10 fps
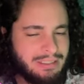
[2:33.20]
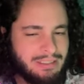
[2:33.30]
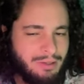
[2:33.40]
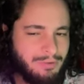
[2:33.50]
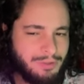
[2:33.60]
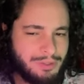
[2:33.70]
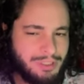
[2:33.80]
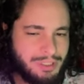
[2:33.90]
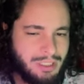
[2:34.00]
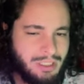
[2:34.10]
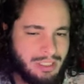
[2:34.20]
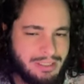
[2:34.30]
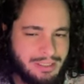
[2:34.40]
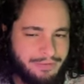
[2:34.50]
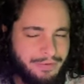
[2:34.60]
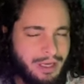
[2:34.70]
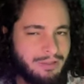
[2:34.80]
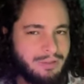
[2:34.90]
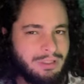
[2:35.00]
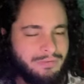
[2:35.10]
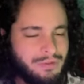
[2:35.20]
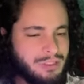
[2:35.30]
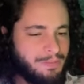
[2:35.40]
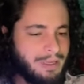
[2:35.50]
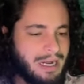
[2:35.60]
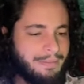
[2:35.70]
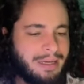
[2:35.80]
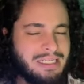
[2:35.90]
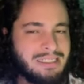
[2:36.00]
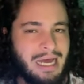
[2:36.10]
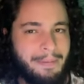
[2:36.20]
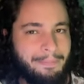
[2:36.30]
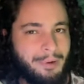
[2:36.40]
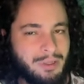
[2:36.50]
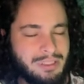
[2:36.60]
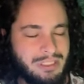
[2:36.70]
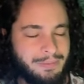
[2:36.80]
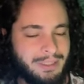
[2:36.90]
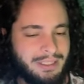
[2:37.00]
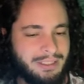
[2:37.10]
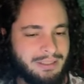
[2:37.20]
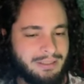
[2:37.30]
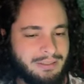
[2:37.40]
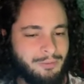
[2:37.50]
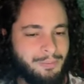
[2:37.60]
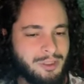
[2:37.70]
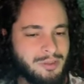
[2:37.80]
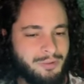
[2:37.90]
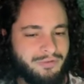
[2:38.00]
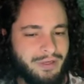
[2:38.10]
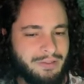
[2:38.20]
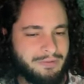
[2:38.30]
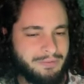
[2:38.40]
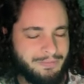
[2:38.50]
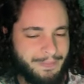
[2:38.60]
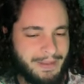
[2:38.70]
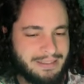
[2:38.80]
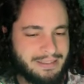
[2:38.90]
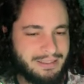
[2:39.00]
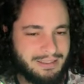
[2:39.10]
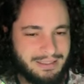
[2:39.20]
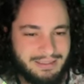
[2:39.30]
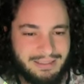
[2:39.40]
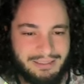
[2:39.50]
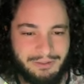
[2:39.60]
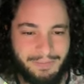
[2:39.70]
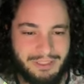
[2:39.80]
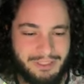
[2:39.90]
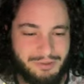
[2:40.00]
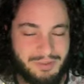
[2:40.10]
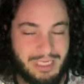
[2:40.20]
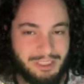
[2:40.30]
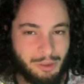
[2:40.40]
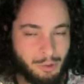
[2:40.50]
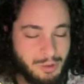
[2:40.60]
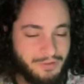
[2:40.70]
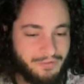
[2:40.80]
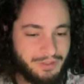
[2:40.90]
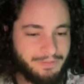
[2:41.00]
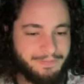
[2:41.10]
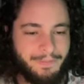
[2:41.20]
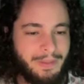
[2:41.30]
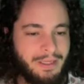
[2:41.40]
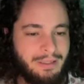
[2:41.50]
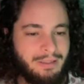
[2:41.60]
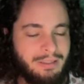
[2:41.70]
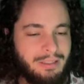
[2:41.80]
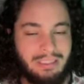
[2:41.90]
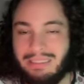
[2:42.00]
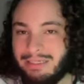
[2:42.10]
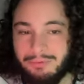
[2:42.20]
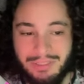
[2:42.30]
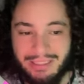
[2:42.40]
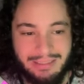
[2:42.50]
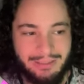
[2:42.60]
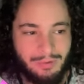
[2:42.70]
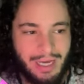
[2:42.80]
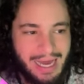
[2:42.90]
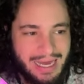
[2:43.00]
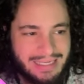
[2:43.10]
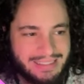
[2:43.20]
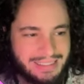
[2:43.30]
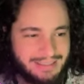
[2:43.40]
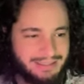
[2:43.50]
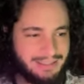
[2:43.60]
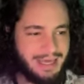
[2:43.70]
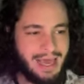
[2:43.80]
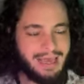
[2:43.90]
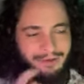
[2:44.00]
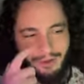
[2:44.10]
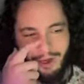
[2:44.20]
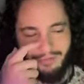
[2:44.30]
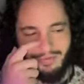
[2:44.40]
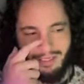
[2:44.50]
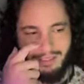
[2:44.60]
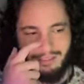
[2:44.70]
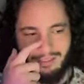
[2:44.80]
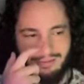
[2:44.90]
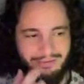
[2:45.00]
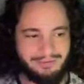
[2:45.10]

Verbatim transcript: Não curti esse evento, ainda vou esperar mais a próxima, o próximo evento. Nesse daqui ele tá dando pra gente o set Lucifer. E não tá dando a asa R9 ainda.